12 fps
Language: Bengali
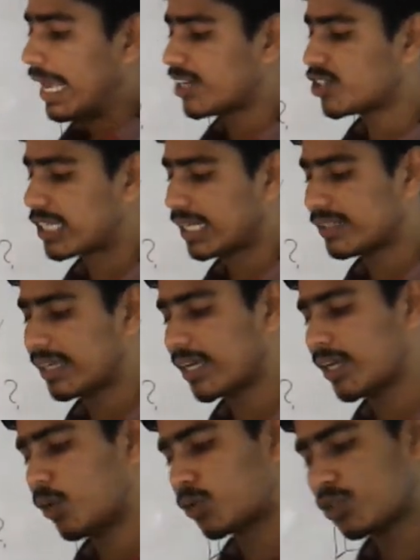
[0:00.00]
এক স্থান
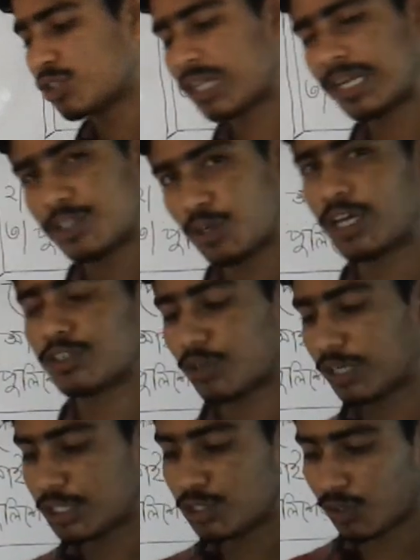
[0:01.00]
থেকে অন্য স্থানে
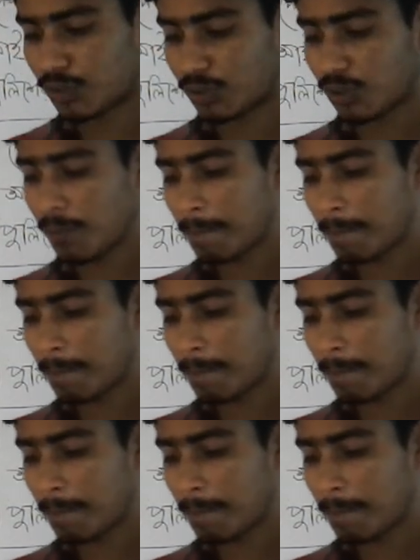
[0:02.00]
চলাচলের জন্য